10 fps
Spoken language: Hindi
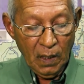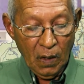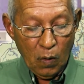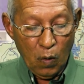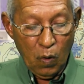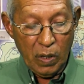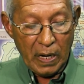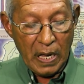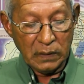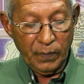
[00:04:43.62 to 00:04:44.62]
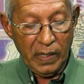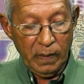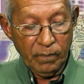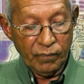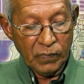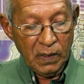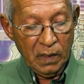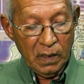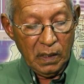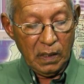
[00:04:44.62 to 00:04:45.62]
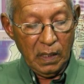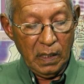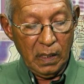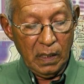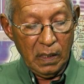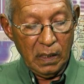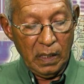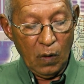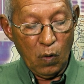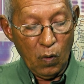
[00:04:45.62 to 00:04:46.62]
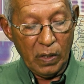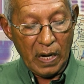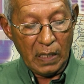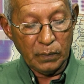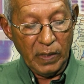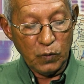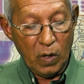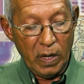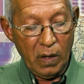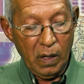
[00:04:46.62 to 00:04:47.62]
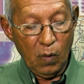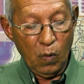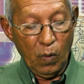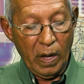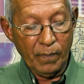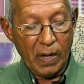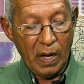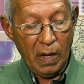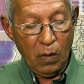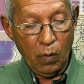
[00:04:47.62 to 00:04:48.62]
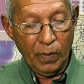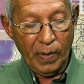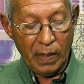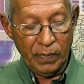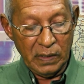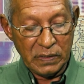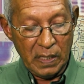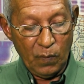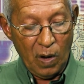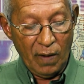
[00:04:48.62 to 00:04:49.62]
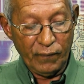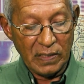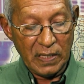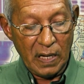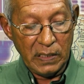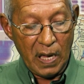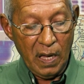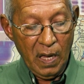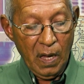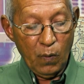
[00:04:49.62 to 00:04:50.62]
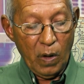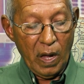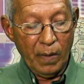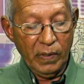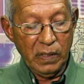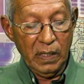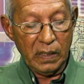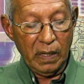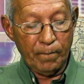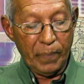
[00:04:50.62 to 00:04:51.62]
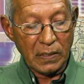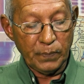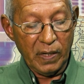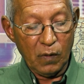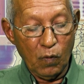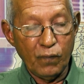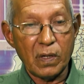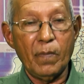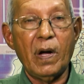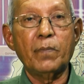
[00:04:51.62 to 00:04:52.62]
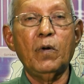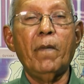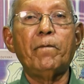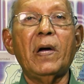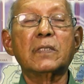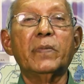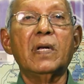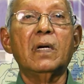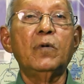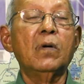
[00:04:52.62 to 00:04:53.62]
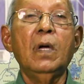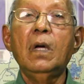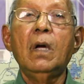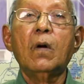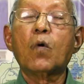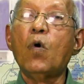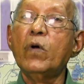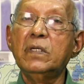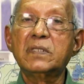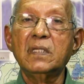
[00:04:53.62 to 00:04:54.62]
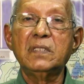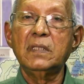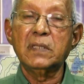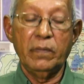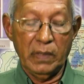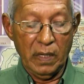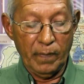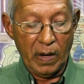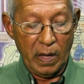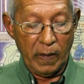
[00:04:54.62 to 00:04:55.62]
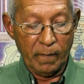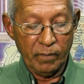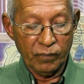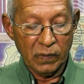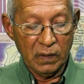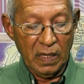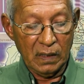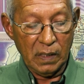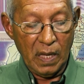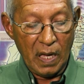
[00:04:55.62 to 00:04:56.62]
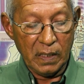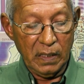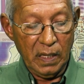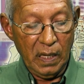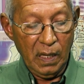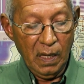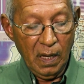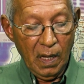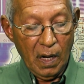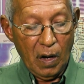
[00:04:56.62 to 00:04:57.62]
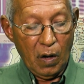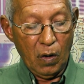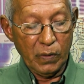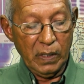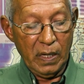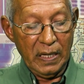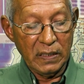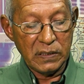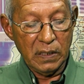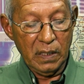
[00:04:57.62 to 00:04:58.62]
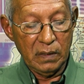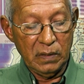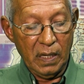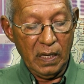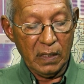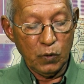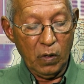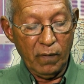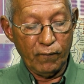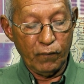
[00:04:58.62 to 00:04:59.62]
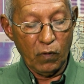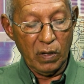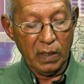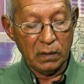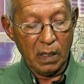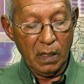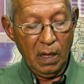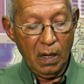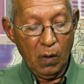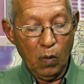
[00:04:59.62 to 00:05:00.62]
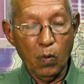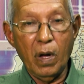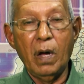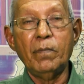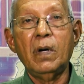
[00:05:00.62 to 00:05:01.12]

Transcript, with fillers: होखरात में कि ये होखरात में जो है ओ एम का ओ बम्बार मिनिस्ट्री वहाँ फैसला लिया वह हैबन हीर की पैस ब्रेक ओवर खमाक बोले पैस ब्रेक हम लोग कोई इसके सिलसिले में नहीं बनाए नहीं तैयार किए हैं और ये एल्स दहेर जो है फोर लेक्टर ओ एम